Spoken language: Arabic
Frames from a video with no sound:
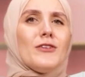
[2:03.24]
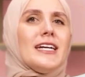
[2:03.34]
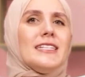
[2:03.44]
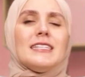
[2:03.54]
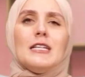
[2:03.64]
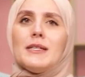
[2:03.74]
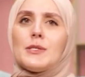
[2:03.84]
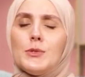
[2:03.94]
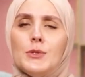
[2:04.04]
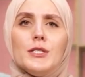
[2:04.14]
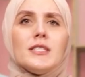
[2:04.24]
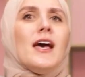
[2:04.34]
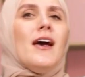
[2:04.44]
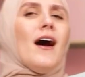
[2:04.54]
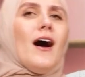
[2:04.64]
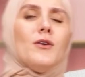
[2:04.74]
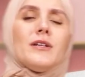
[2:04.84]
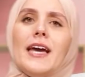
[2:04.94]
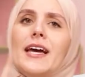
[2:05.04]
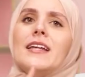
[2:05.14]
او كانت البسكوت او
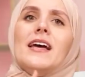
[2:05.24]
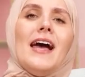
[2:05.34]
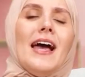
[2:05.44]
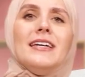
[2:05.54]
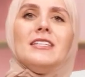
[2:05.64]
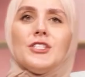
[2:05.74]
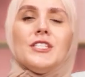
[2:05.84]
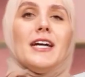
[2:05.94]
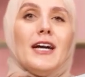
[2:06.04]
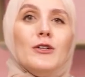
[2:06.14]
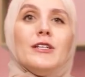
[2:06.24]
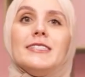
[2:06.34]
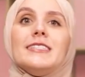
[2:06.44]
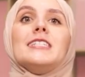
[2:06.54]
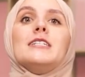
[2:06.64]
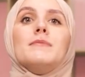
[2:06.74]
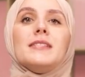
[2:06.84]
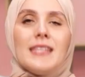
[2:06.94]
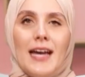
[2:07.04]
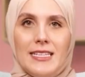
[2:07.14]
كان اي شيء حلو انت
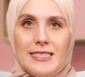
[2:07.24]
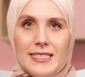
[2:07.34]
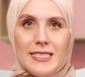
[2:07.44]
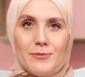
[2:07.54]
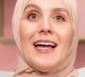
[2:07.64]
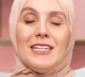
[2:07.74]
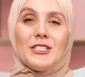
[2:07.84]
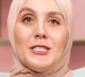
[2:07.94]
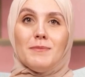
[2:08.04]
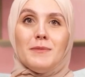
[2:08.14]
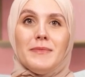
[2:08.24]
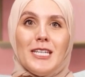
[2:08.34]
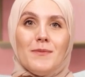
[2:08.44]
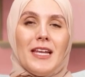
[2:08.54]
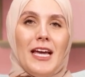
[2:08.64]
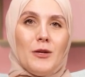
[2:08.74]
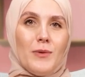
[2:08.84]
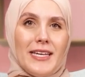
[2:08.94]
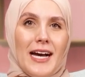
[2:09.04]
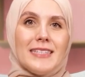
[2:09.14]
مستحليتيه هلا 20% من
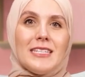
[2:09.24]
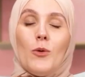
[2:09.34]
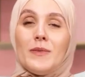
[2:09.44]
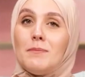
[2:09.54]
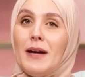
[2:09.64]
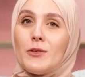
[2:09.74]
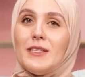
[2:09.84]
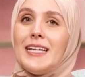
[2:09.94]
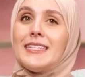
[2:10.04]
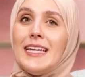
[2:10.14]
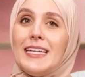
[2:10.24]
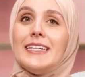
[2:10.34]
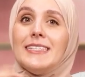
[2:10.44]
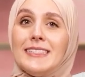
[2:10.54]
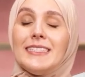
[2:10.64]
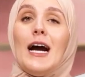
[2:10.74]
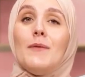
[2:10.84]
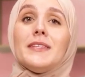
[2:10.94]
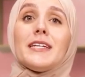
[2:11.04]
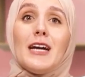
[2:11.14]
الحلويات او من الماكولات يلي انت
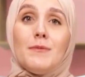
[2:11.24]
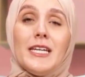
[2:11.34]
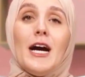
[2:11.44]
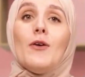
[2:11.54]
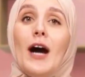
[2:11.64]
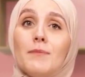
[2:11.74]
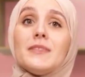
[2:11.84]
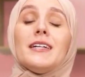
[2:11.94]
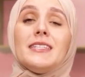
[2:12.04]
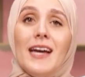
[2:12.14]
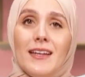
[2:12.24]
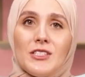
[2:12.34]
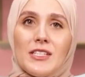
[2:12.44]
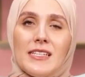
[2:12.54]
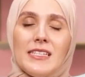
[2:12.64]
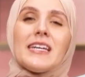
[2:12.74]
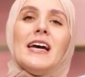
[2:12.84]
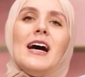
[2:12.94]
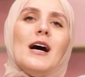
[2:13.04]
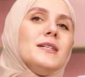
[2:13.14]
عم ترغبيها وعم تعطيها لجسدك
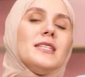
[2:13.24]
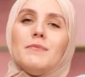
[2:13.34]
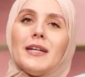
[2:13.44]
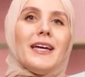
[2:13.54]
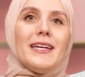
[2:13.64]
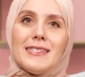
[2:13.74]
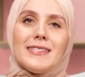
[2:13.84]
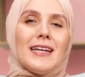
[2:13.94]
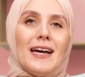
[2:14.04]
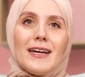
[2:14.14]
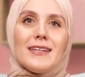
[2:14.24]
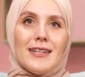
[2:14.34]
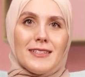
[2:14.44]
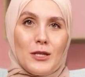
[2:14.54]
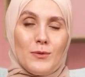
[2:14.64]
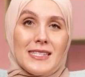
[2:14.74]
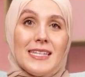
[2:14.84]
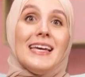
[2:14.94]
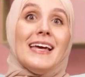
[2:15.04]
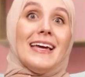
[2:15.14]
ابدا ما رح ياثر على خساره الوزن